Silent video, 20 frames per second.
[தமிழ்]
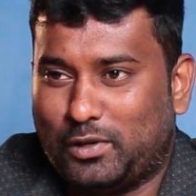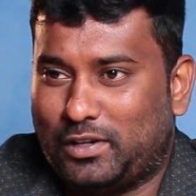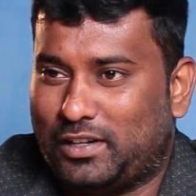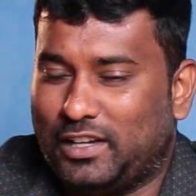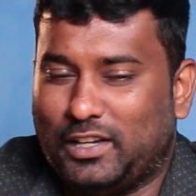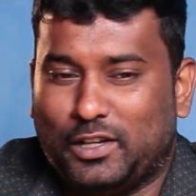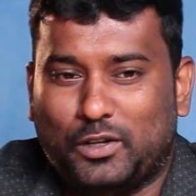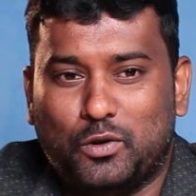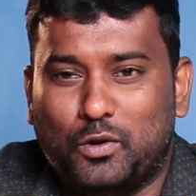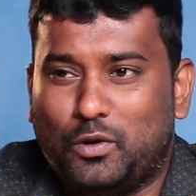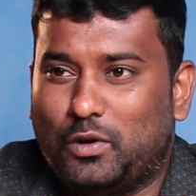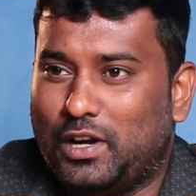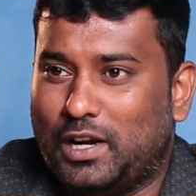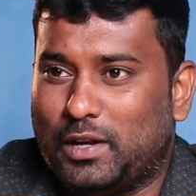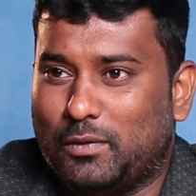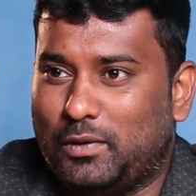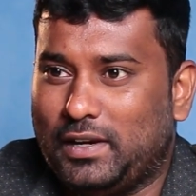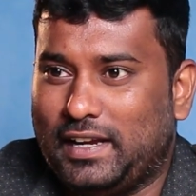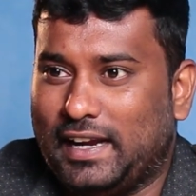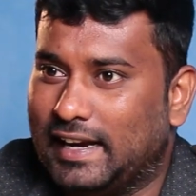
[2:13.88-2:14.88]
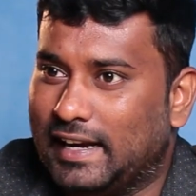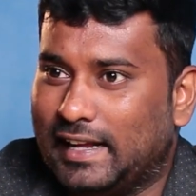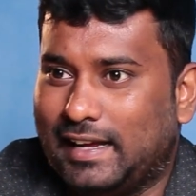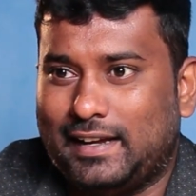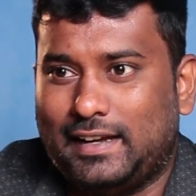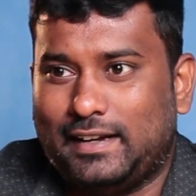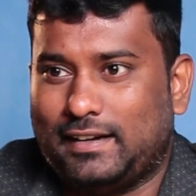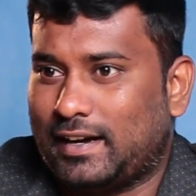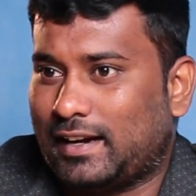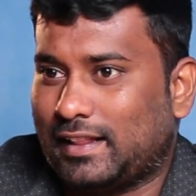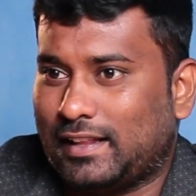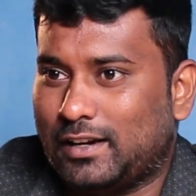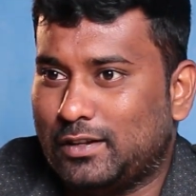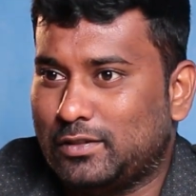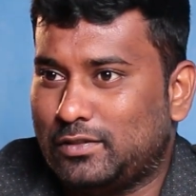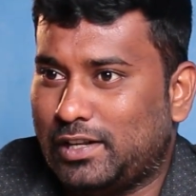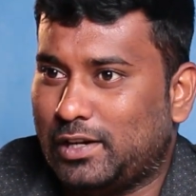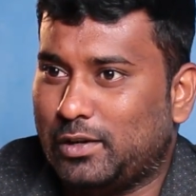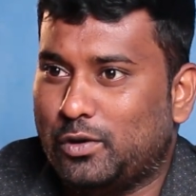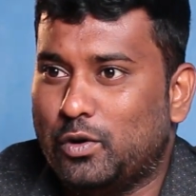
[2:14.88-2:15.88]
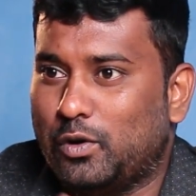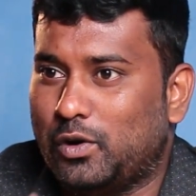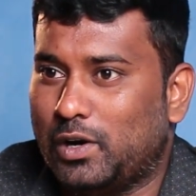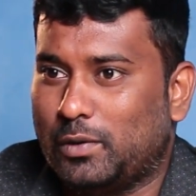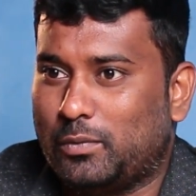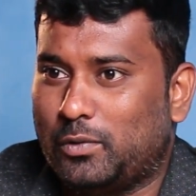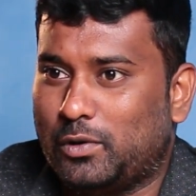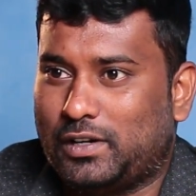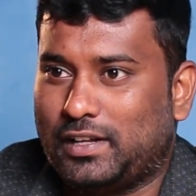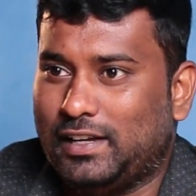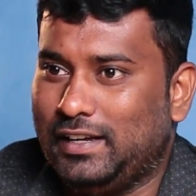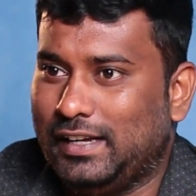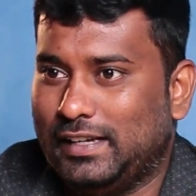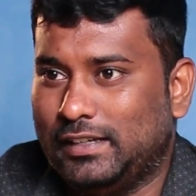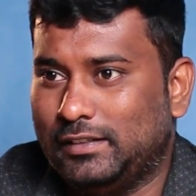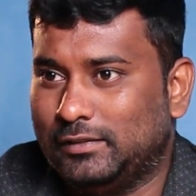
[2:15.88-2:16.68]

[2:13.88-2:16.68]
போட்டு கூகுளில் போய் என்ன நடந்தாலும் சரி கூகுளில் போட்டு